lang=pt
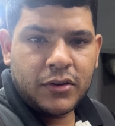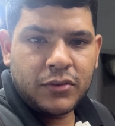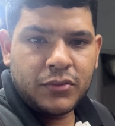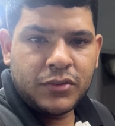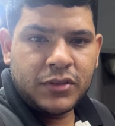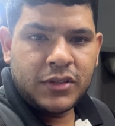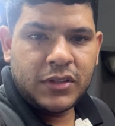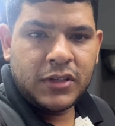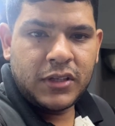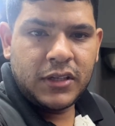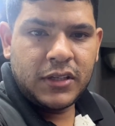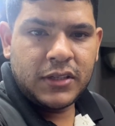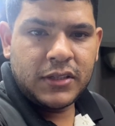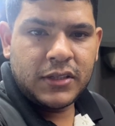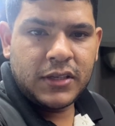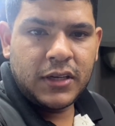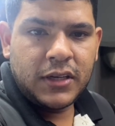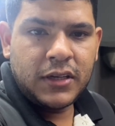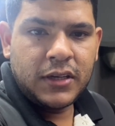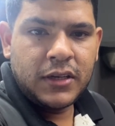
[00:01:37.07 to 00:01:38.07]
O
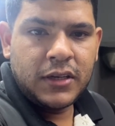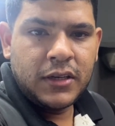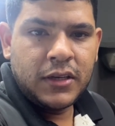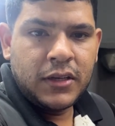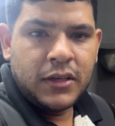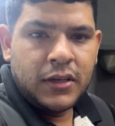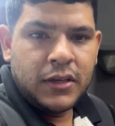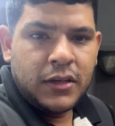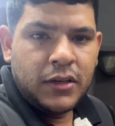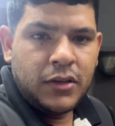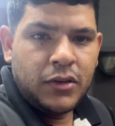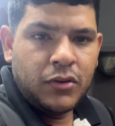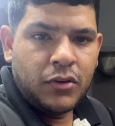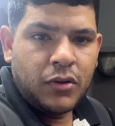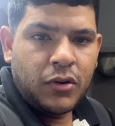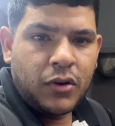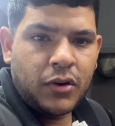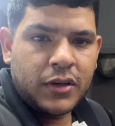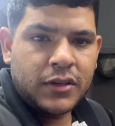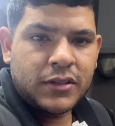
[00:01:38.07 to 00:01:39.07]
cinza e o
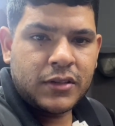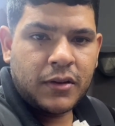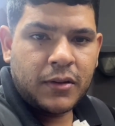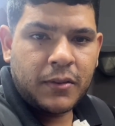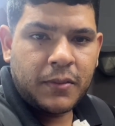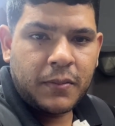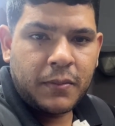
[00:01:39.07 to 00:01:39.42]
rosa,